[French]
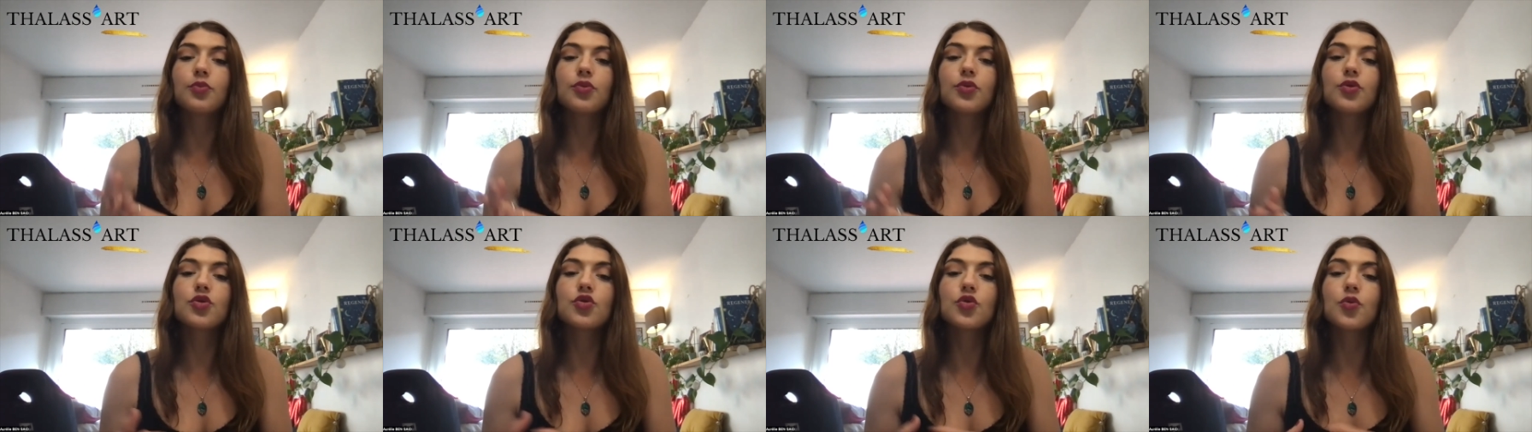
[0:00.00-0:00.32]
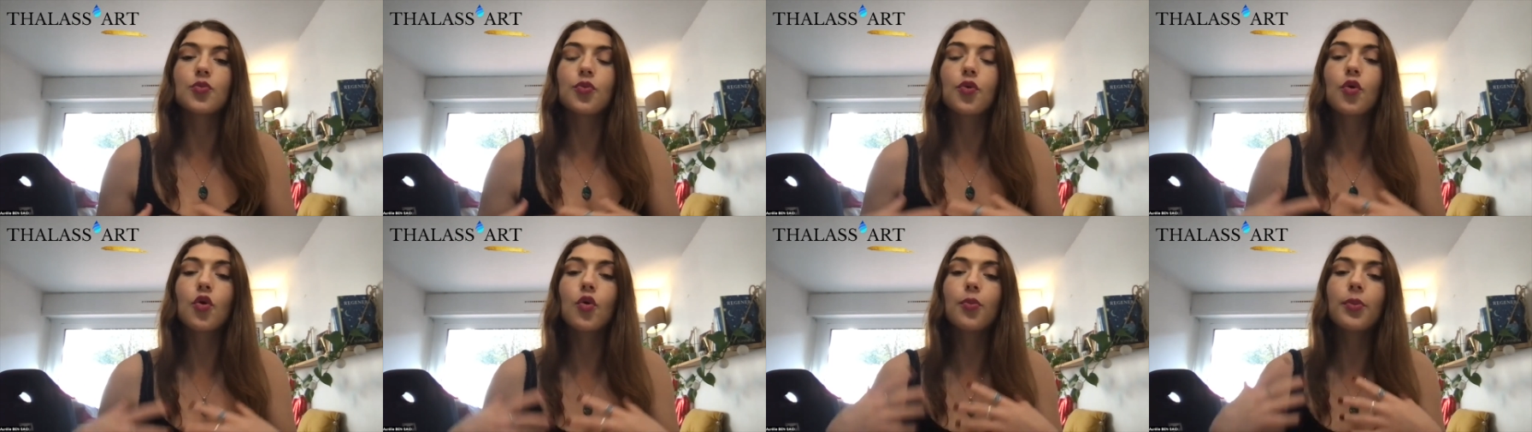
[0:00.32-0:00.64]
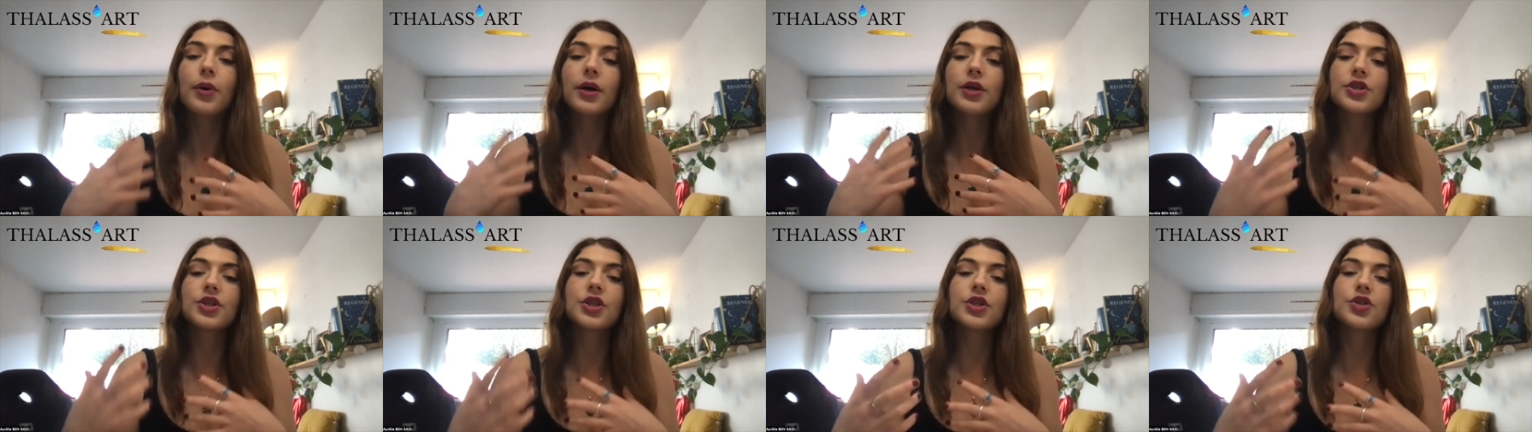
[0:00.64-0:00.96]
peut se
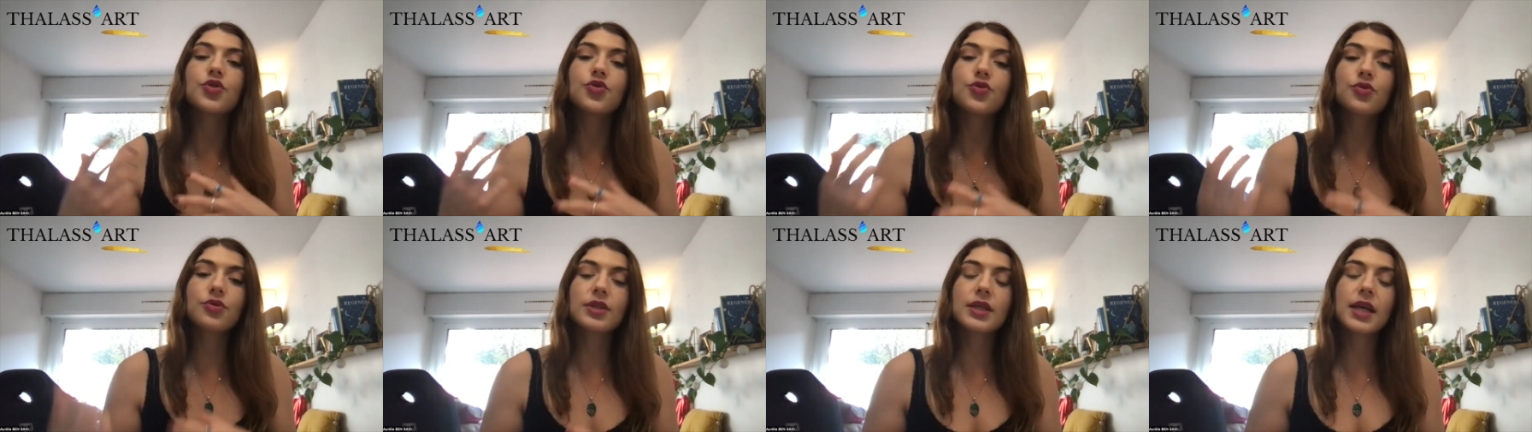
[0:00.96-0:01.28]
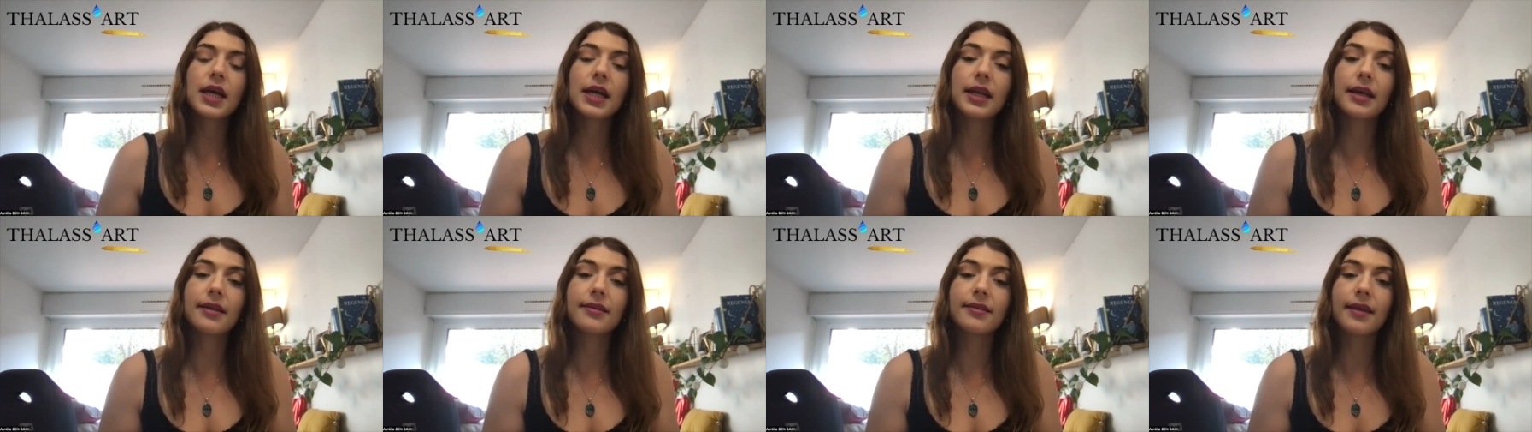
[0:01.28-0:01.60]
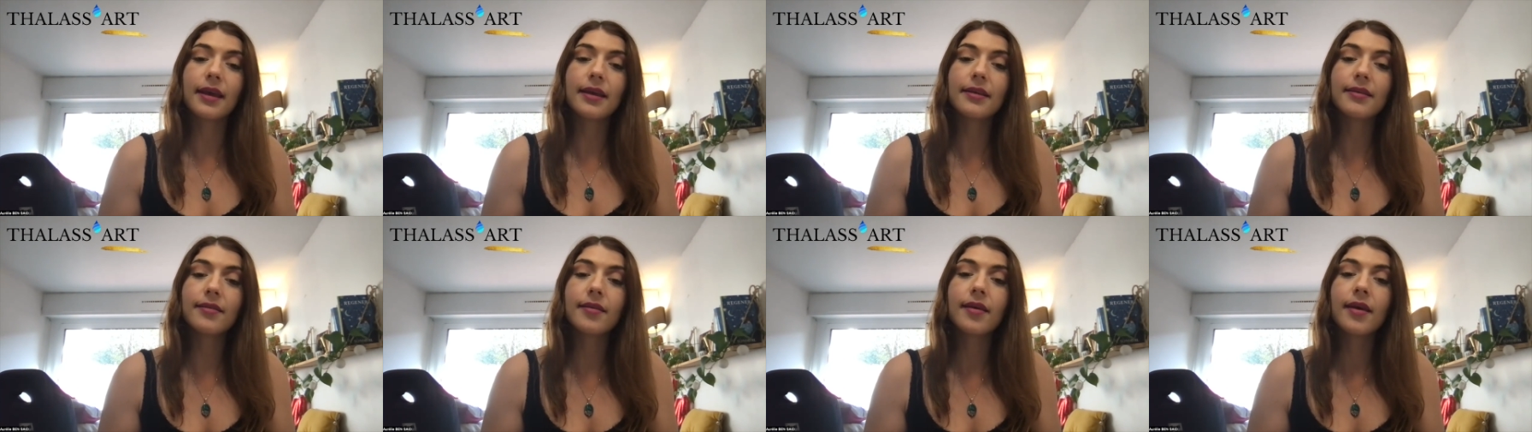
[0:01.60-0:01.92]
propager jusqu'à la
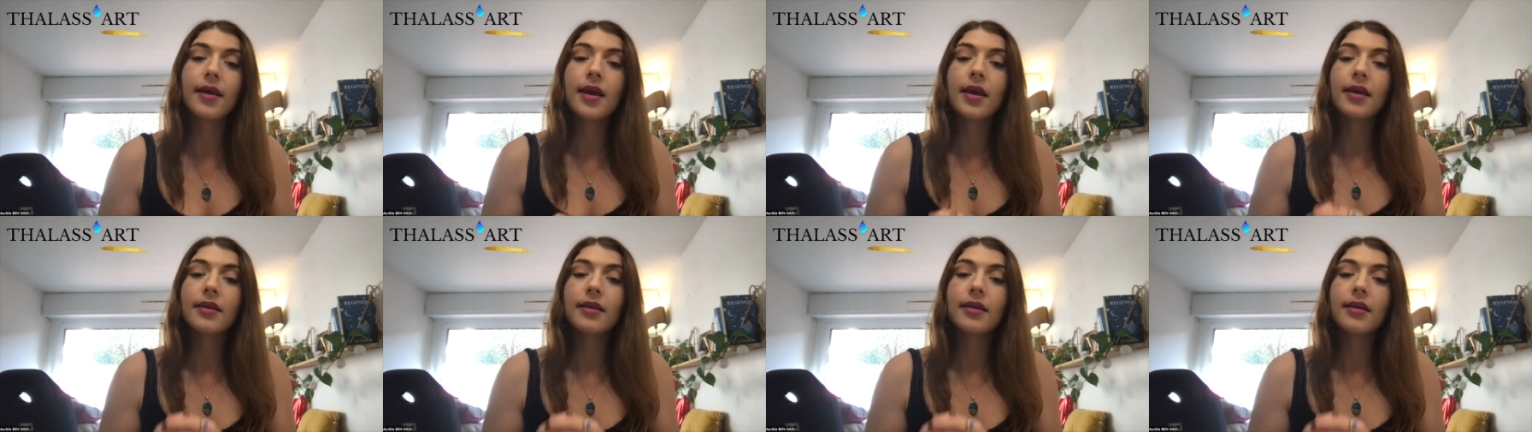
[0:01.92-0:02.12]
tête,